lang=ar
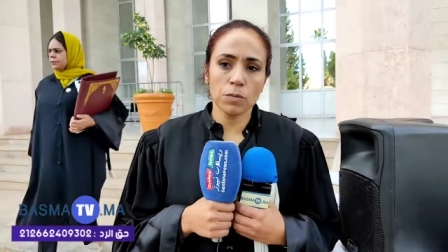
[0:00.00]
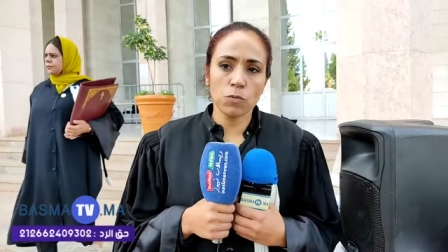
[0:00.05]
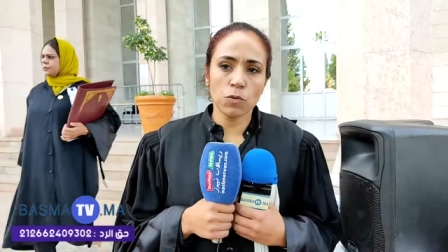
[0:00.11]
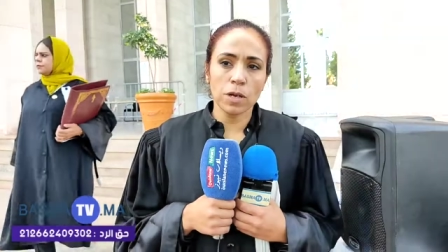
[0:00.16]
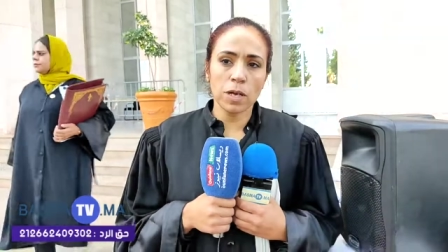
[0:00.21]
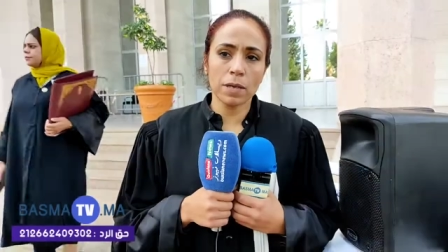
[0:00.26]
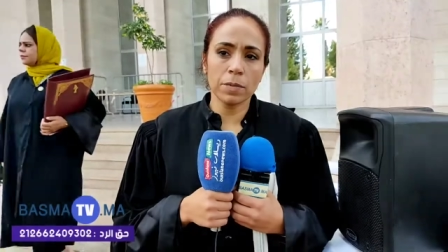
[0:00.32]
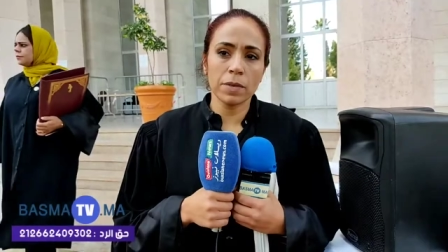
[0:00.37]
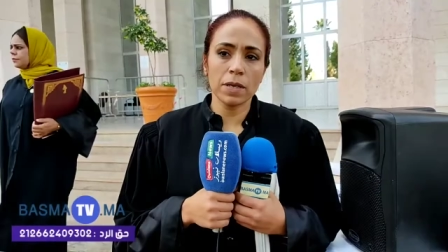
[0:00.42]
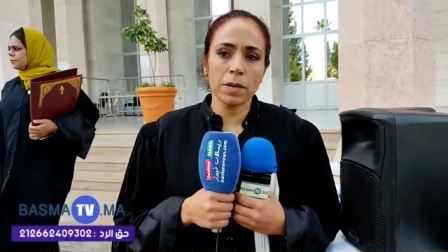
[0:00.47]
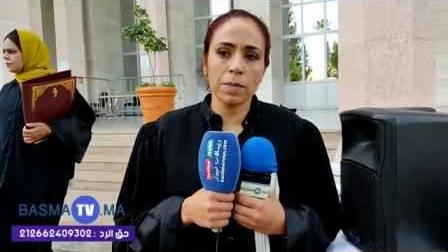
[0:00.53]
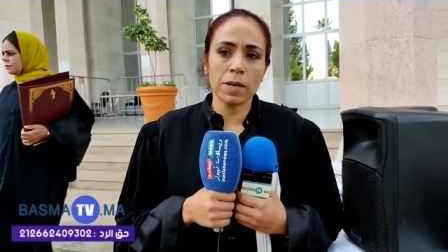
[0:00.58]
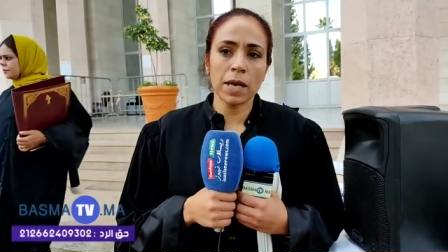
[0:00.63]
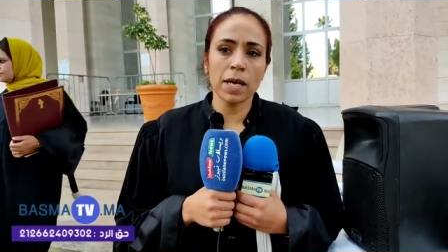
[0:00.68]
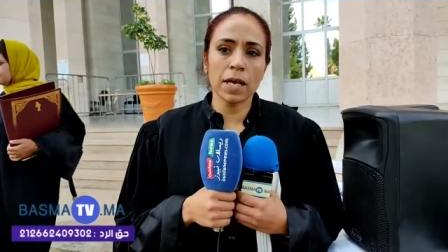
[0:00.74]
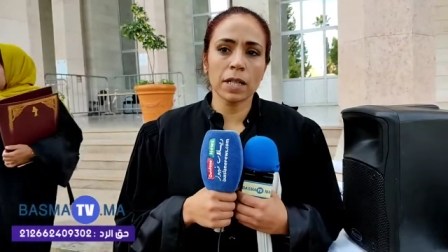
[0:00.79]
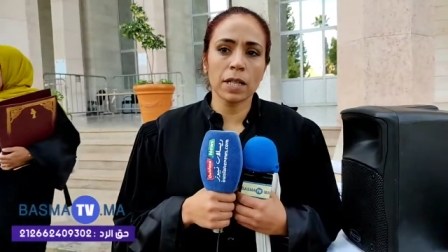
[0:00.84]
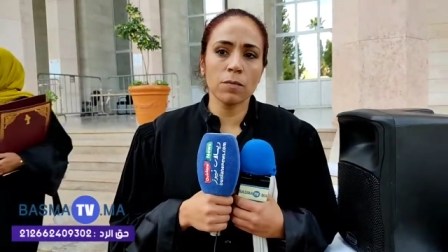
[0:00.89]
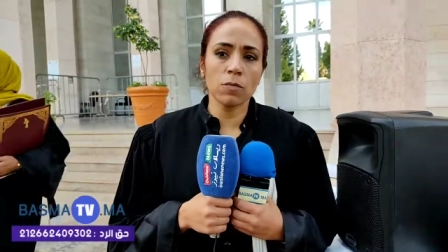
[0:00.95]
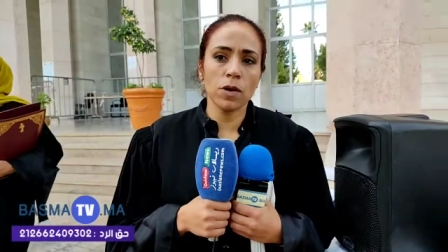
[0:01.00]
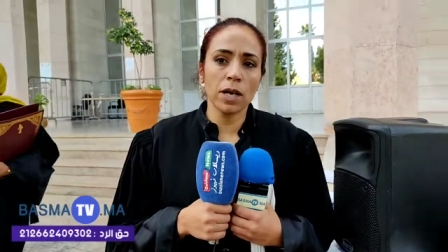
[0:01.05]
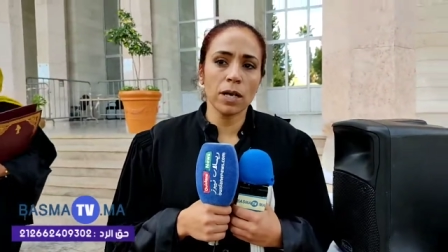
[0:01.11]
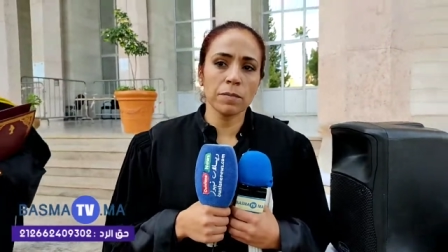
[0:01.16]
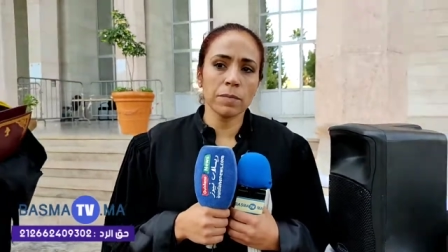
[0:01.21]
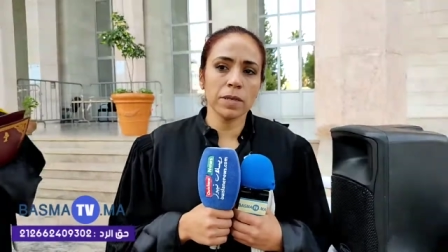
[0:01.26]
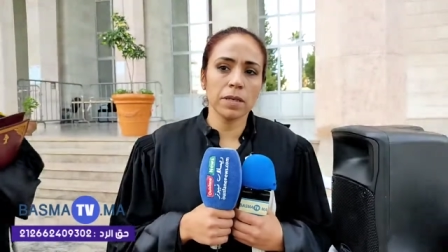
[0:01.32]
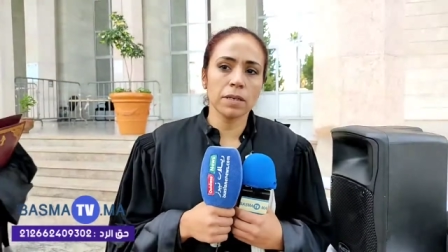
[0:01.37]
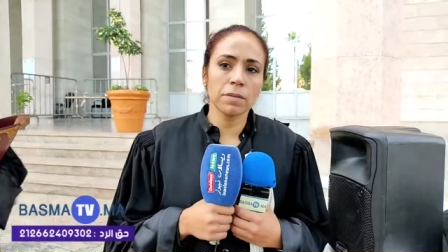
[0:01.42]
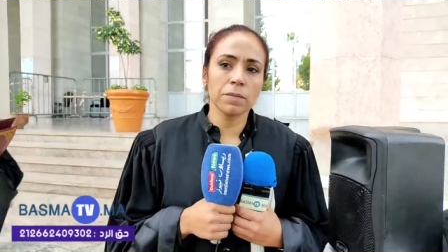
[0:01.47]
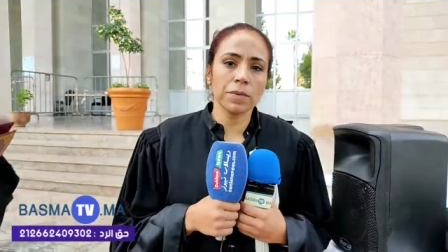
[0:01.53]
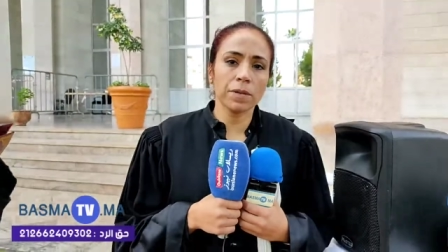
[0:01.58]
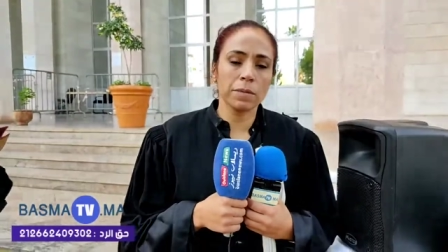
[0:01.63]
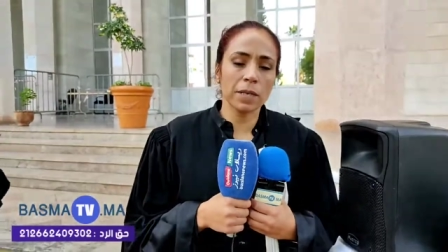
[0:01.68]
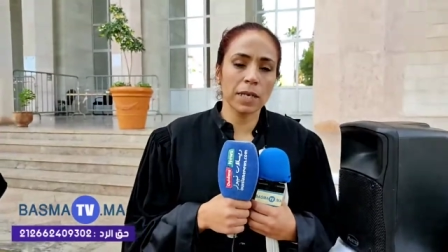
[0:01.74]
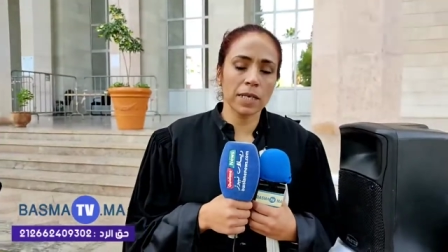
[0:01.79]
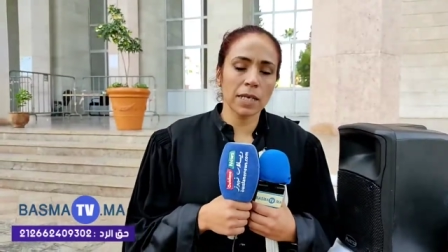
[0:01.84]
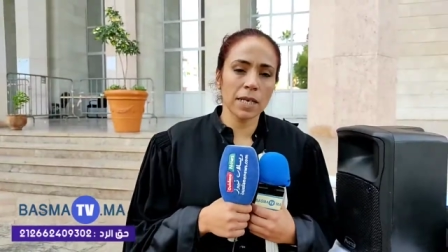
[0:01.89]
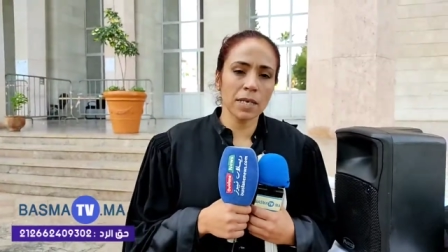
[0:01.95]
محاميه بهيئه المحامين
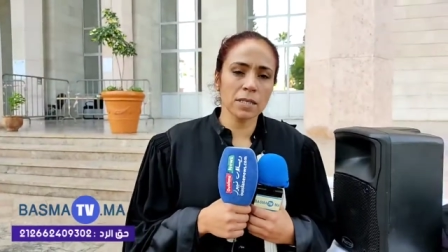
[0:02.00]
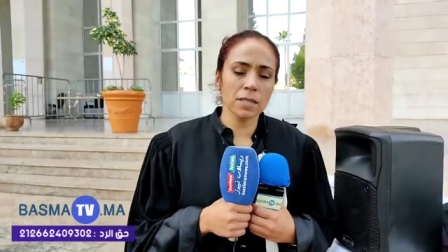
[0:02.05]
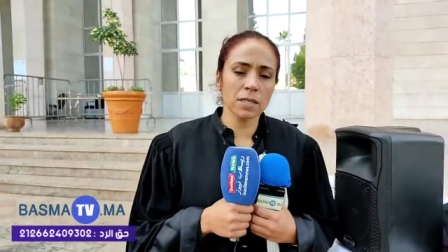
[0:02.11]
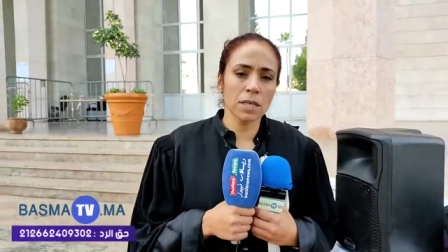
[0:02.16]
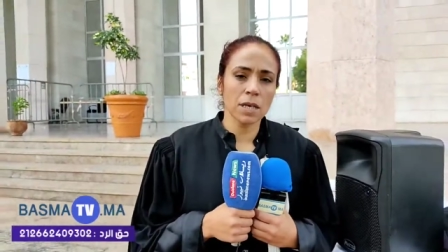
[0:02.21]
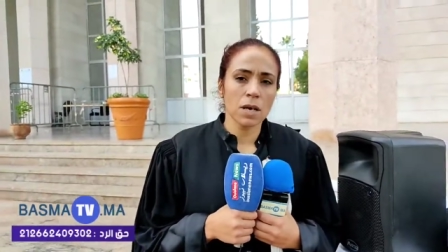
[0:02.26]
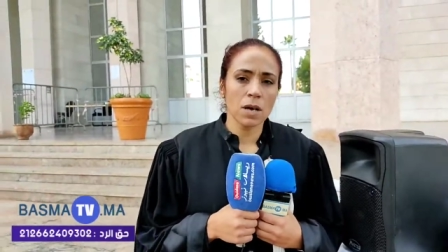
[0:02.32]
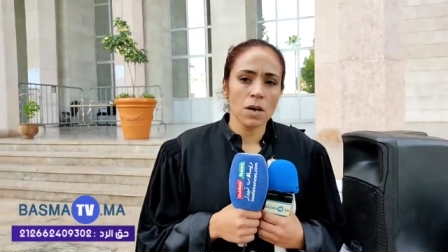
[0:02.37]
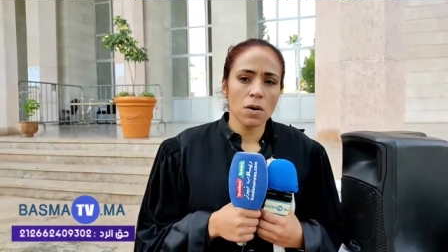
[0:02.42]
بمكناس